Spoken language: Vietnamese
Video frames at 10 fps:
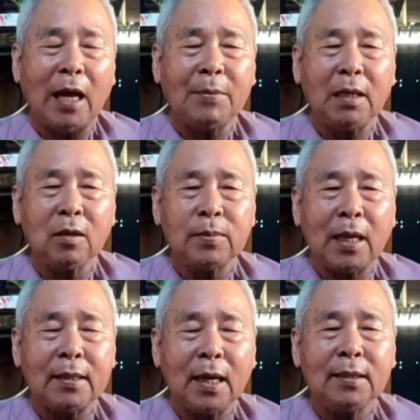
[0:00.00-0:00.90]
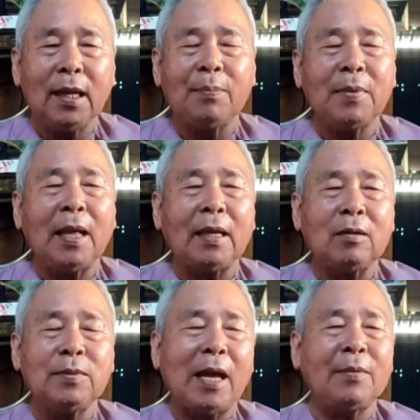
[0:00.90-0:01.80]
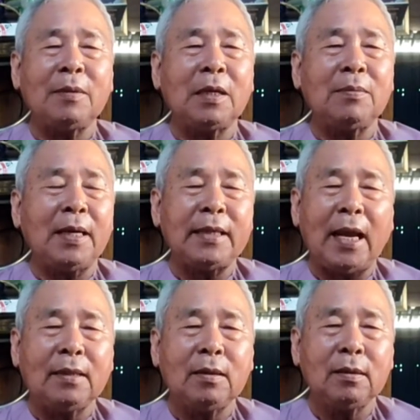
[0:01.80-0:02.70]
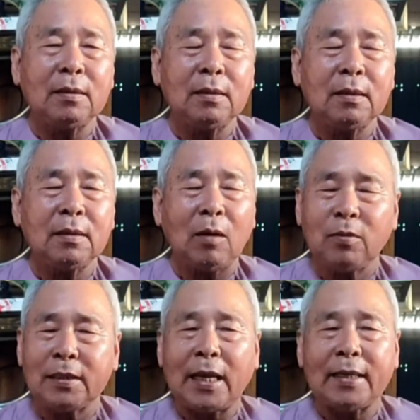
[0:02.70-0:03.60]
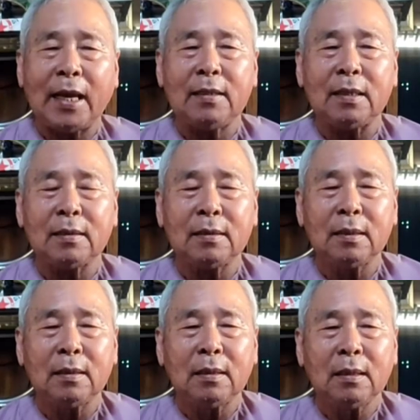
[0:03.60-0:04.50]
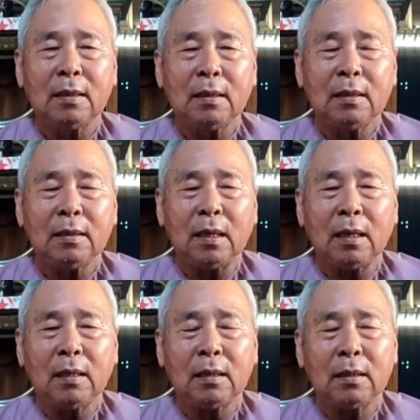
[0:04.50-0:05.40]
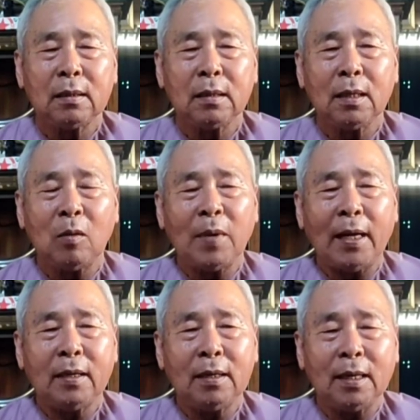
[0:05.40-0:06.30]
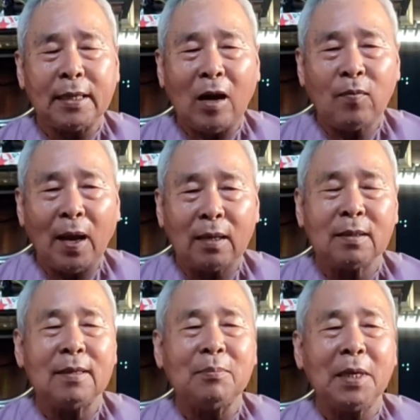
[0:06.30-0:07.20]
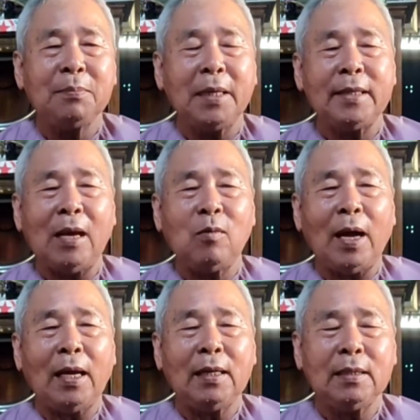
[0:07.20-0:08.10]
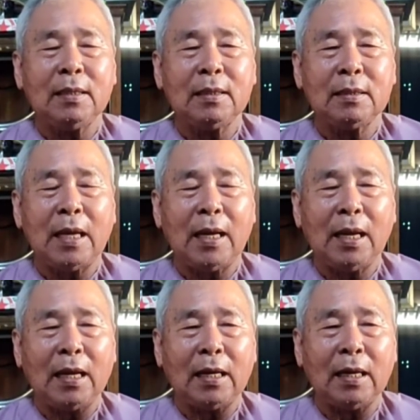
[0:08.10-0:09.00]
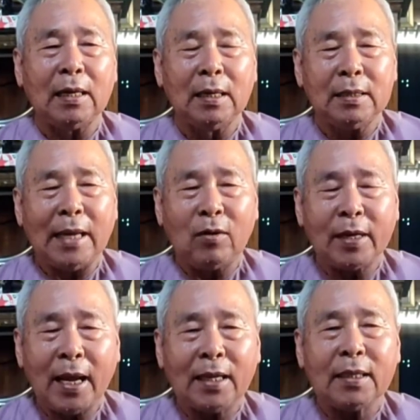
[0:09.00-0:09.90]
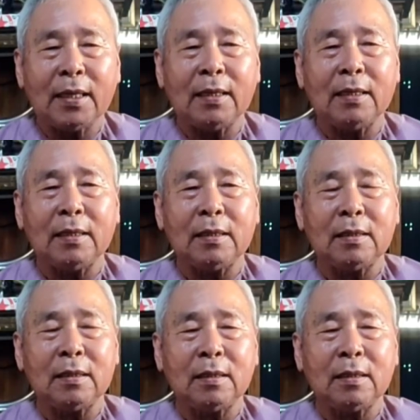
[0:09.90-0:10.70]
hạ miễn chúng ta đến nghiệp là chúng ta phải, phải trả thôi không có sai khác được đó. chứ không phải nói là đạo Phật là mới bị trả quả hay là đạo khác thì